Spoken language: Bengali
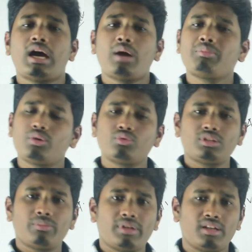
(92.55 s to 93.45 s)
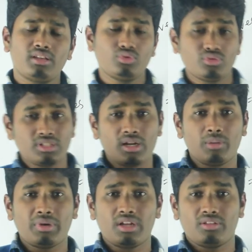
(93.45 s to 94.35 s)
আমরা উঠতে পারি না কিন্তু তারা
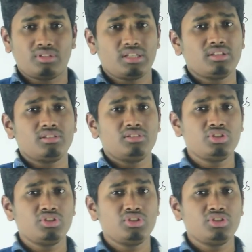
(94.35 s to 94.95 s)
পারে তাদের